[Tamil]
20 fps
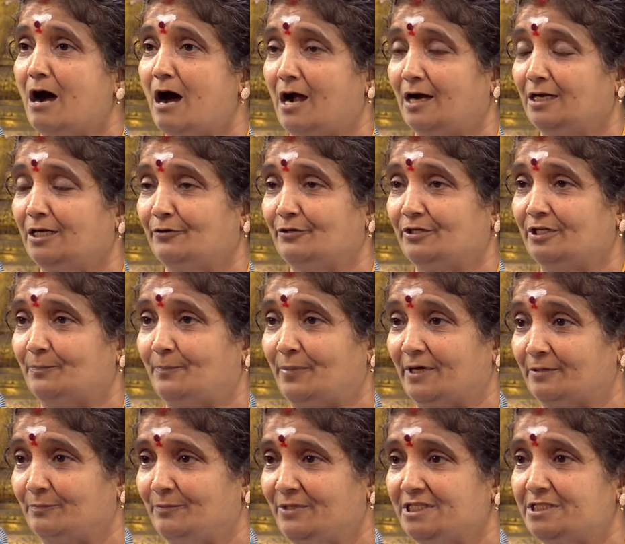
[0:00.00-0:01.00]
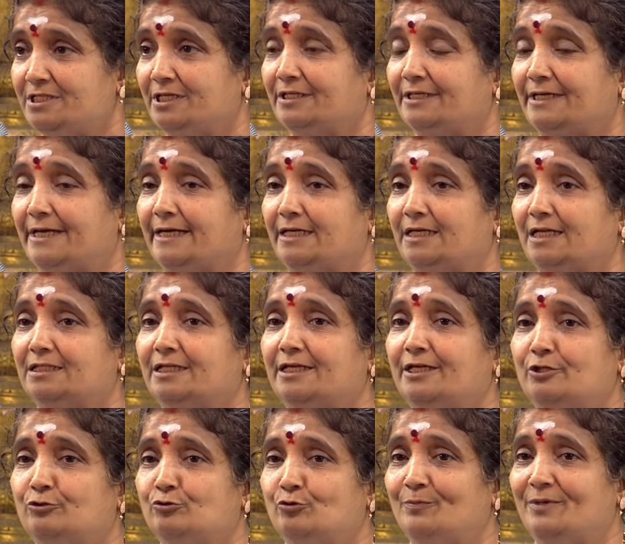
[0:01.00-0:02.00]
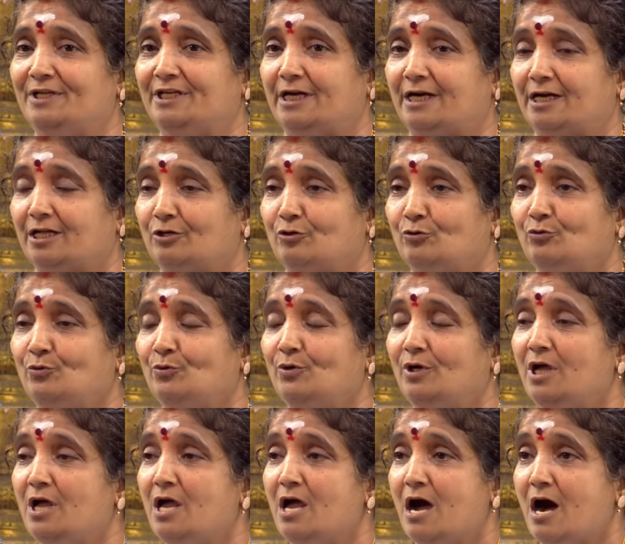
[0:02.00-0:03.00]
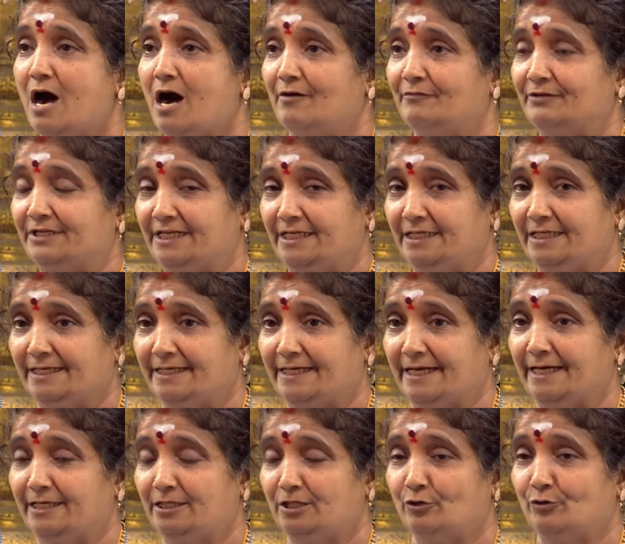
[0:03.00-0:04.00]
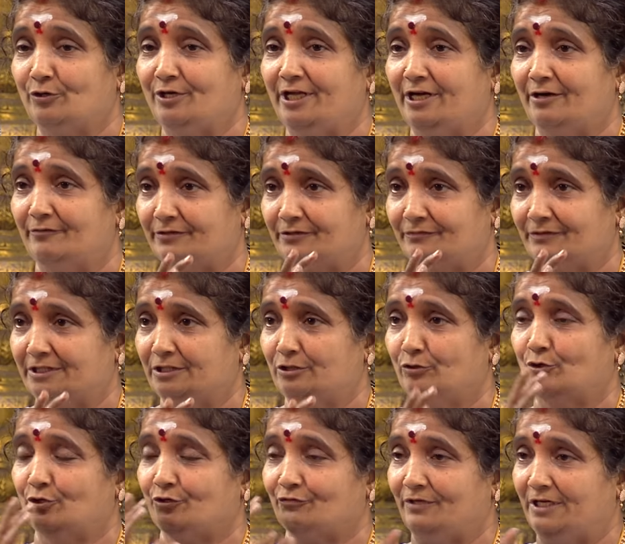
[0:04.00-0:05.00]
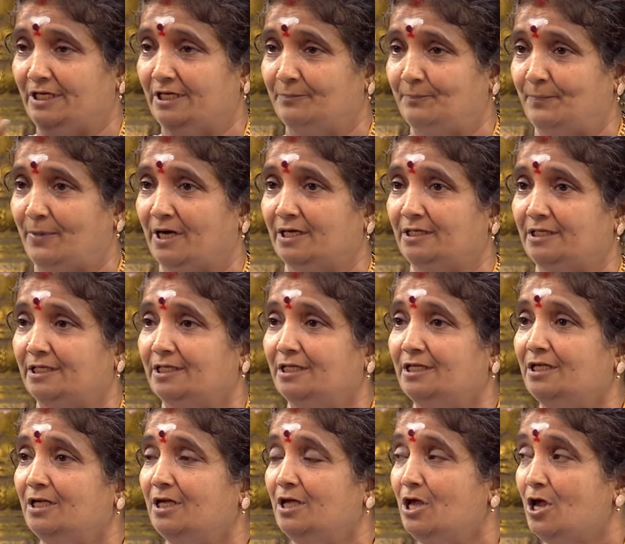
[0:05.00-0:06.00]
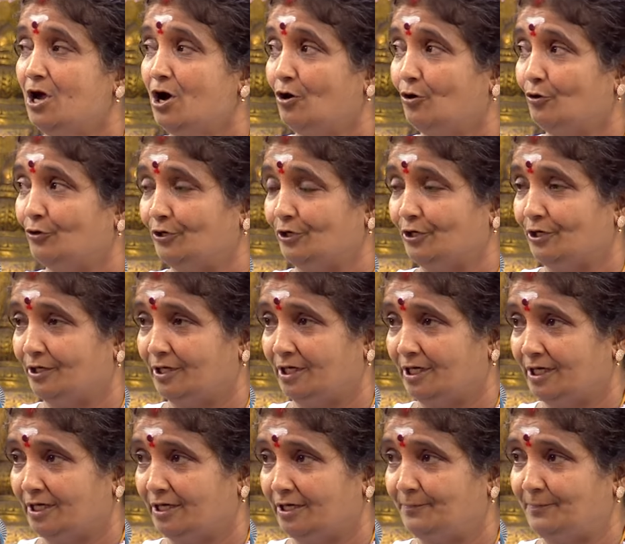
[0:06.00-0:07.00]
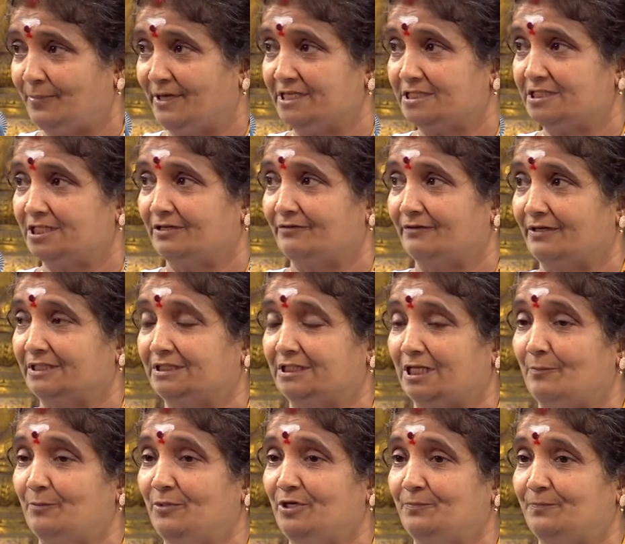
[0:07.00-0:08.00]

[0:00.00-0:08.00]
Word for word: ஆண்டவர்கிட்ட பர்மிஷன் கேட்டால் தான் எதுவுமே நடக்கும் அவர்கிட்ட கேட்டவுடனே அவர் வந்து ஒரு வில்லு பாட்டு ஒரு பேசுகிறவங்க தமிழ்